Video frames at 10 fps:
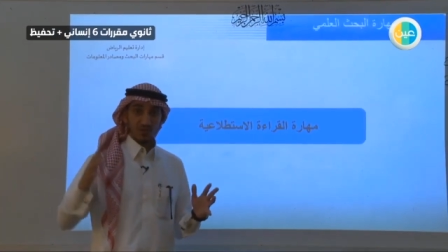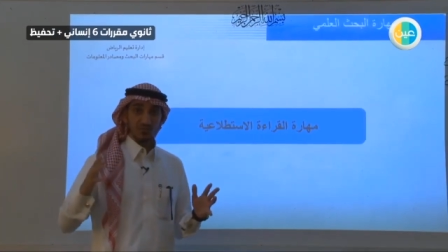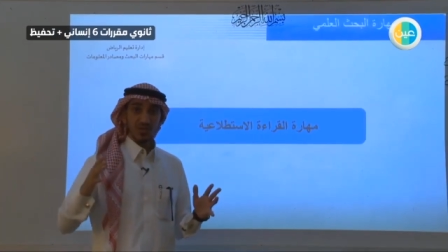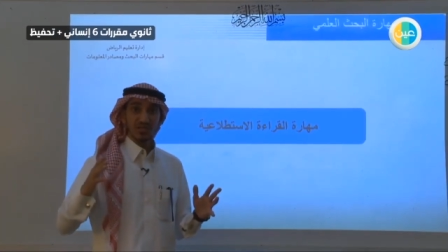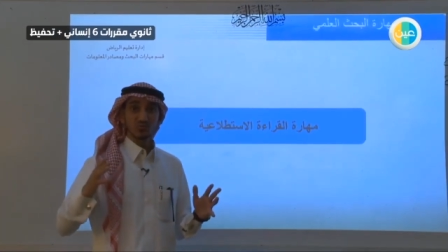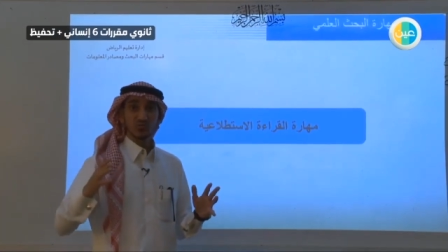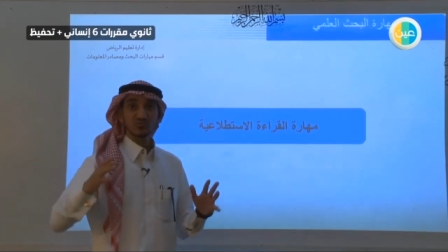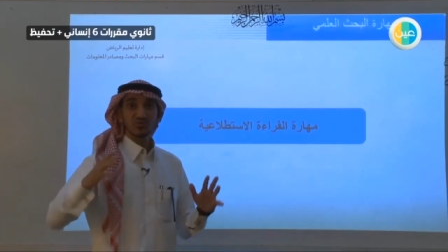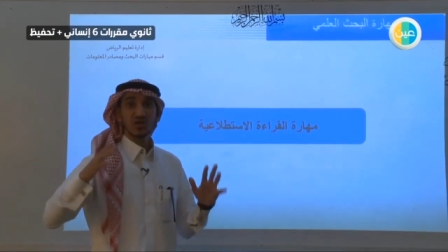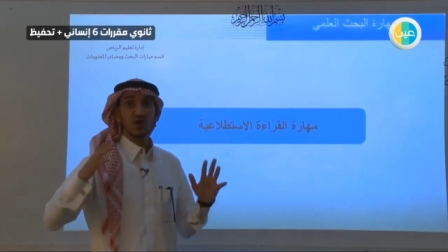منهج
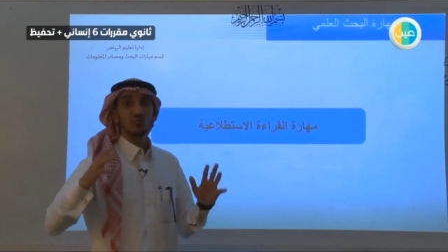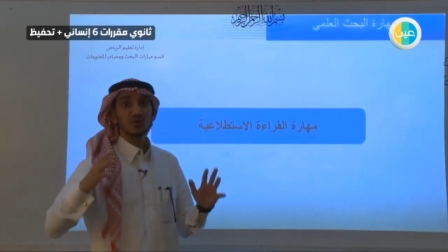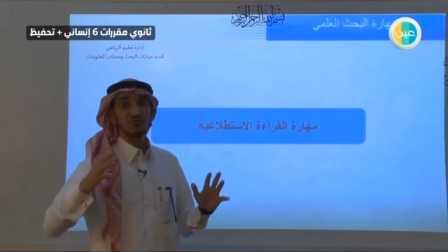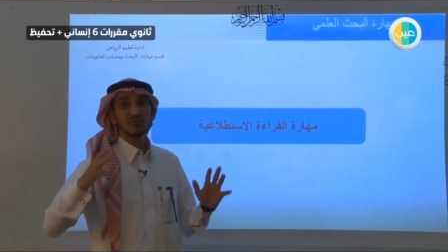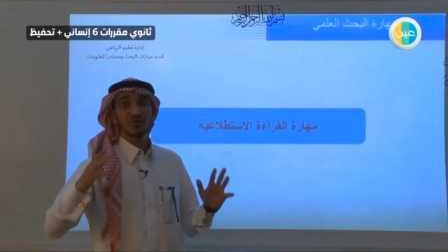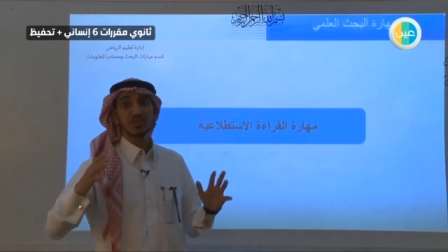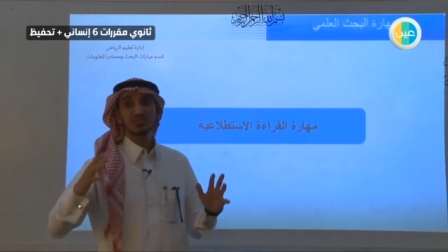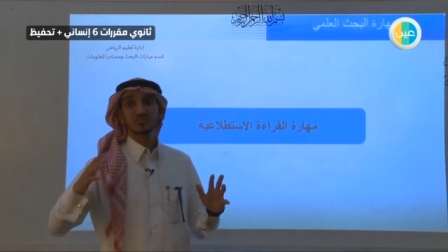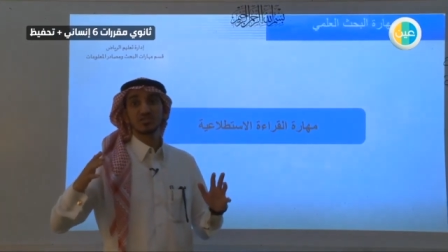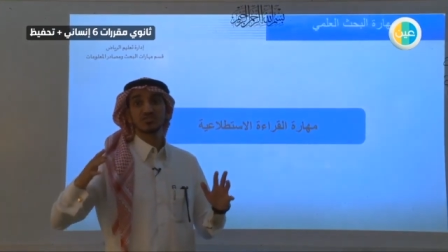وصفي او مثلا في منهج
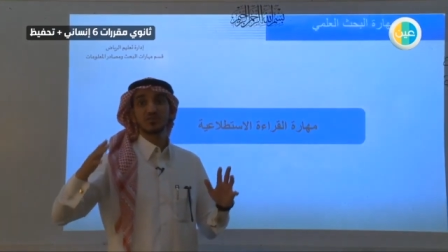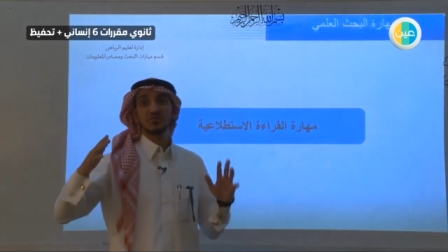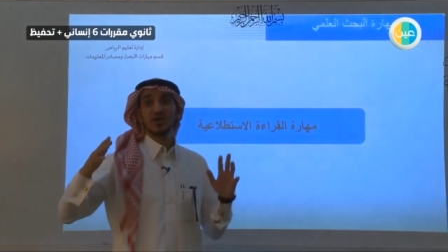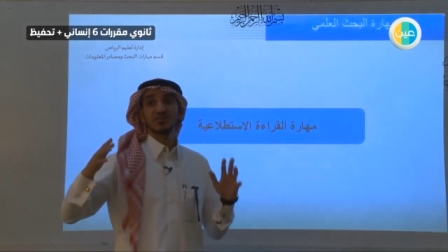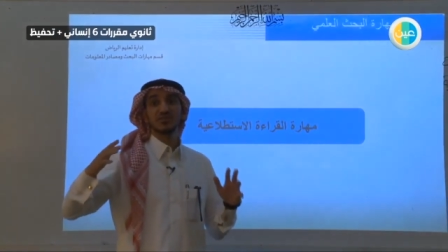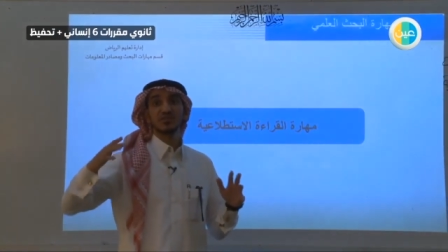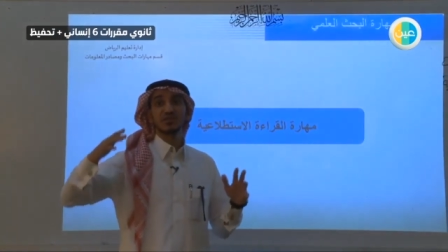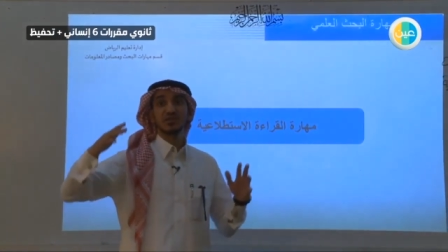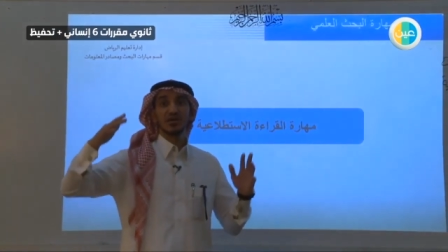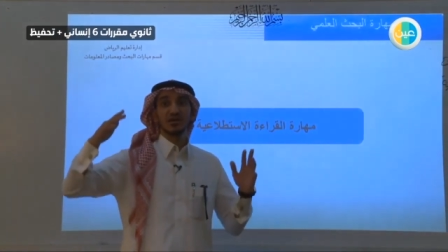التجريبي بحيث انك
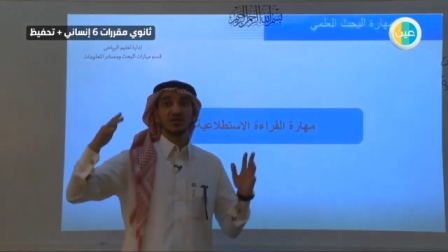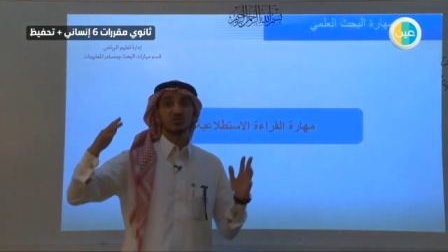آه،